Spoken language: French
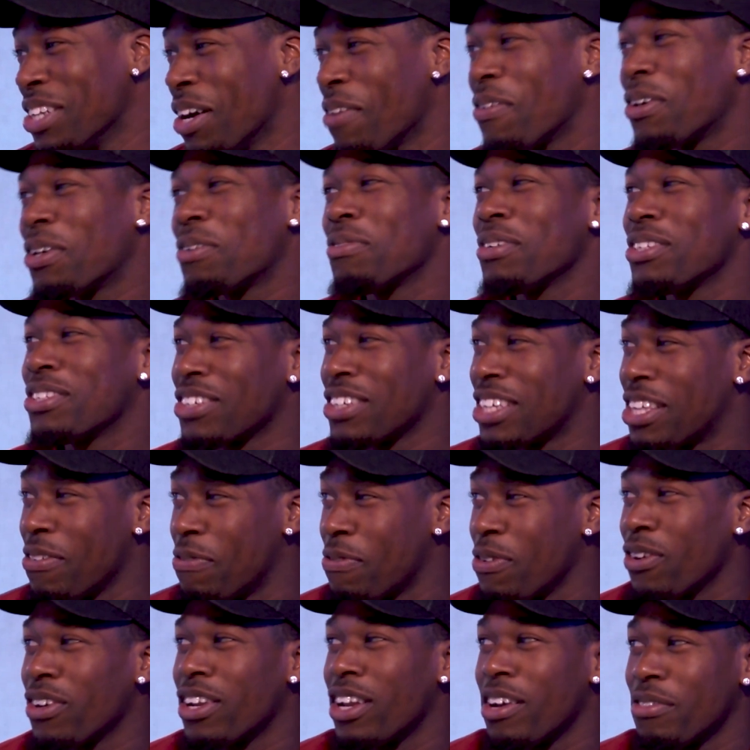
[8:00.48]
Non, franchement, ils ont
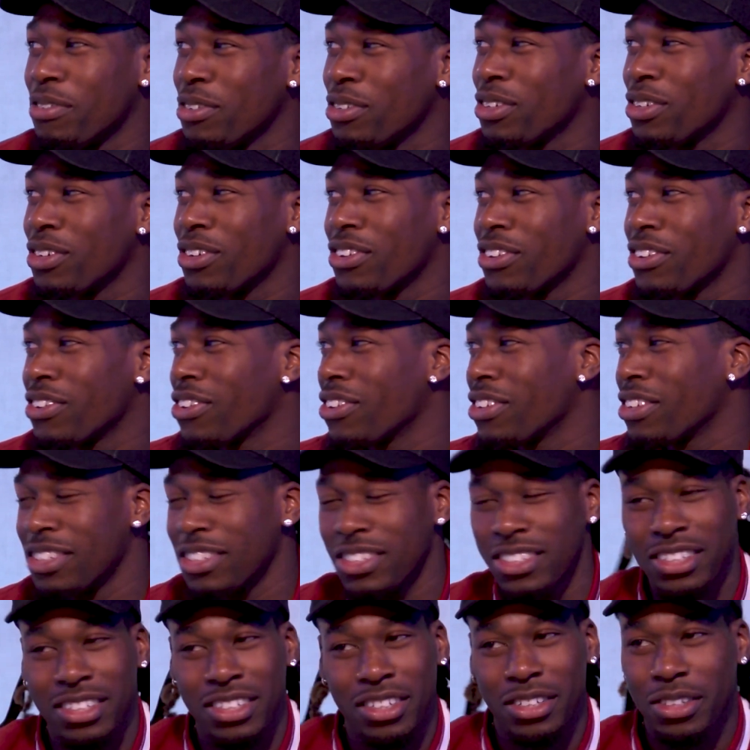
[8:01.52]
kiffé. On avait
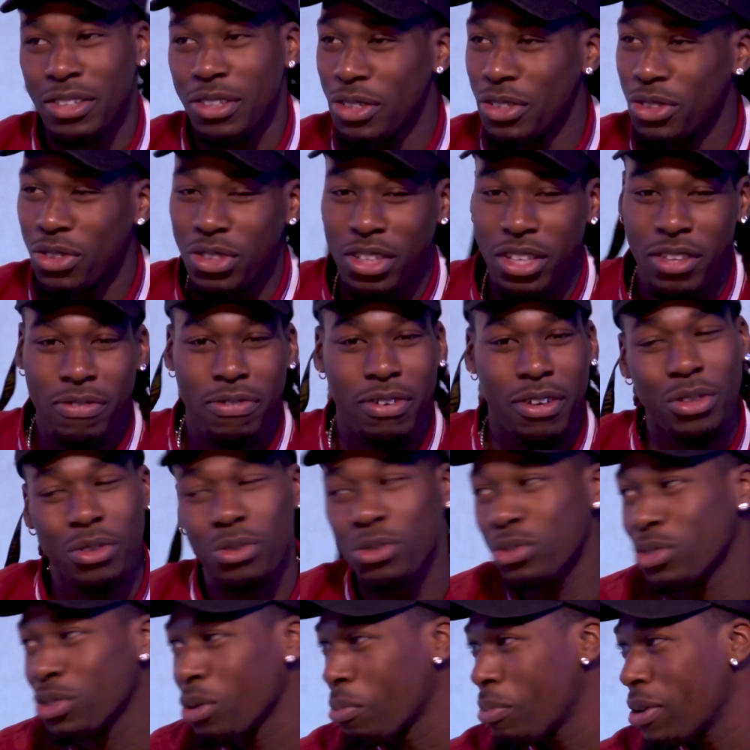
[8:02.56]
euh, ils, ont kiffé et
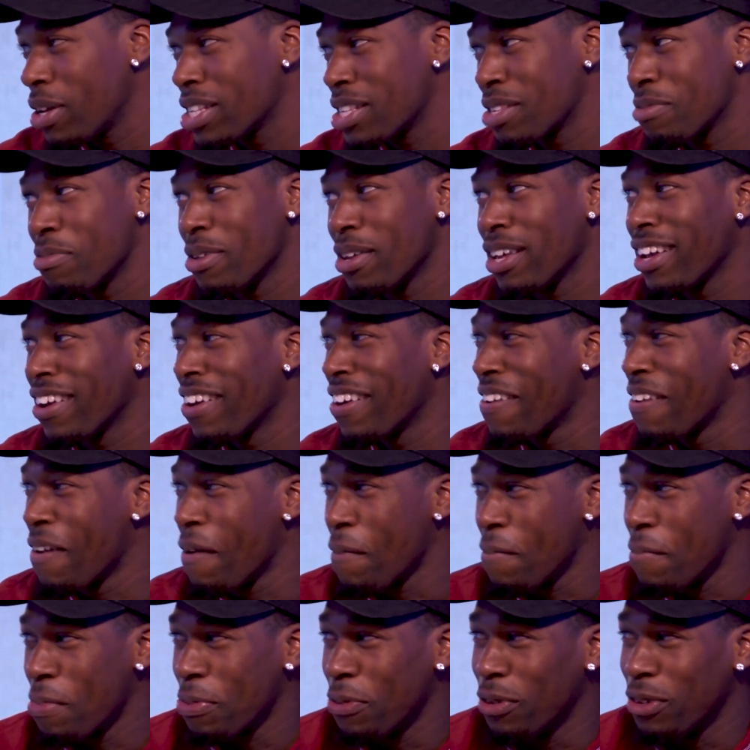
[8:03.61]
tout sur place, mais euh,
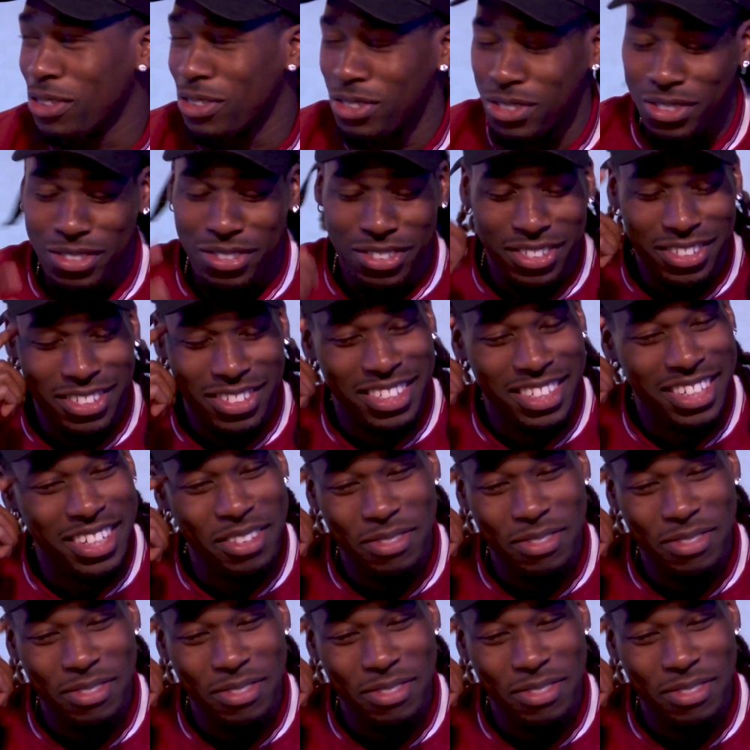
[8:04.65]
ils sont concentrés.